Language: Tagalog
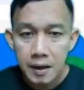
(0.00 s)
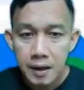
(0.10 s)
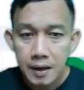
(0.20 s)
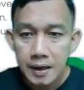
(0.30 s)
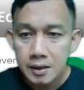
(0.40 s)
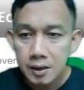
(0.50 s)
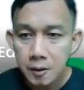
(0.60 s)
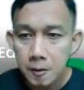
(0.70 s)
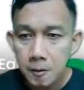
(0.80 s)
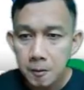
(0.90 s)
Alright? So,
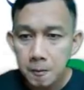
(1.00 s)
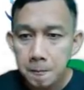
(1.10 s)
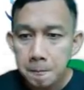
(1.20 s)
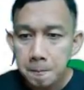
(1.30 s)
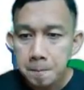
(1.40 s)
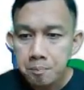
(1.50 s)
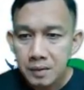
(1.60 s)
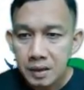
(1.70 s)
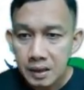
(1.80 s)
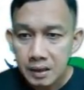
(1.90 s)

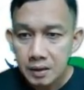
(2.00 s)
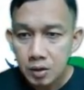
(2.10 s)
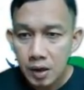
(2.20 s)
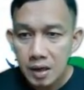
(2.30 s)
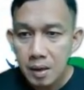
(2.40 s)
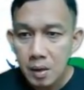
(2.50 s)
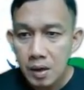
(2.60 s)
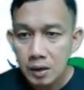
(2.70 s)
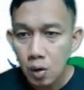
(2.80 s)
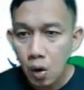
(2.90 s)
so
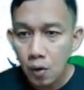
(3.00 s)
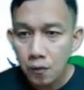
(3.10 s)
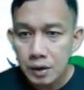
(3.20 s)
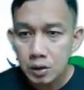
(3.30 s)
halimbawa, itong offer